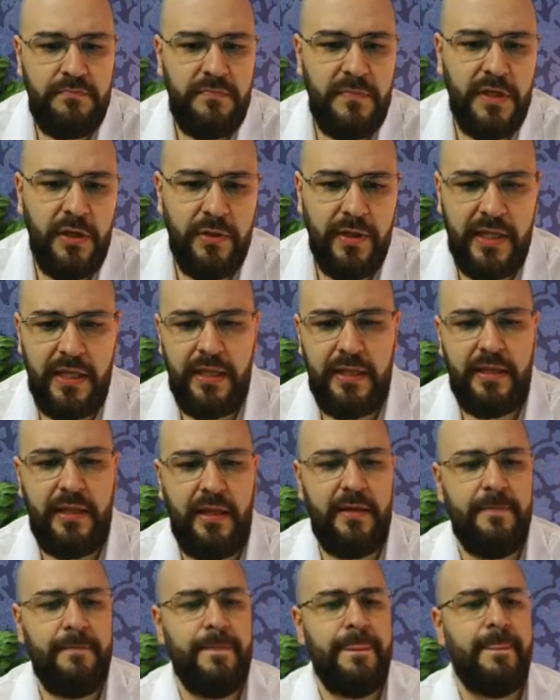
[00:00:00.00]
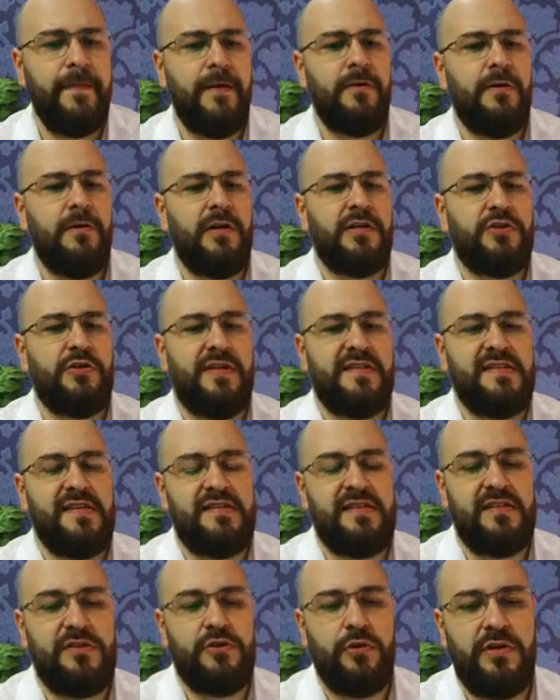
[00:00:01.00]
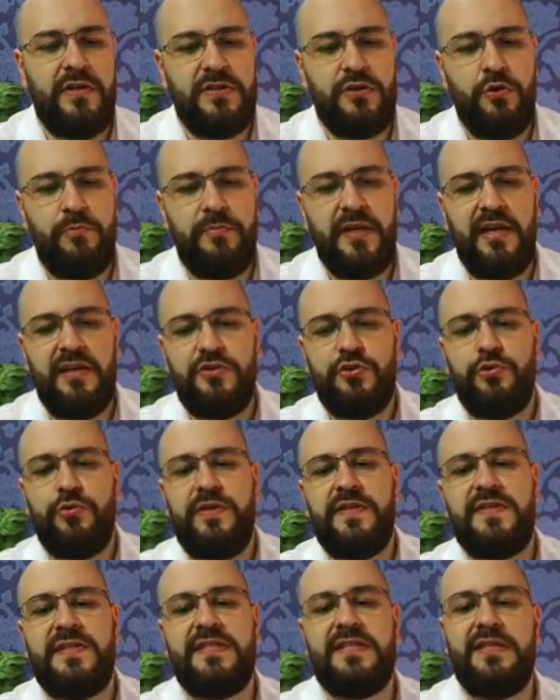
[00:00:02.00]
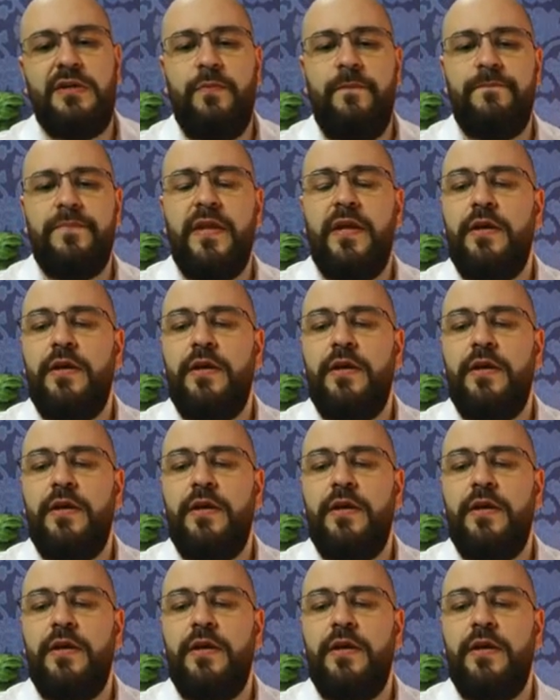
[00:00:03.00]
Então aqui tem, olha só, os acessórios são obrigações que são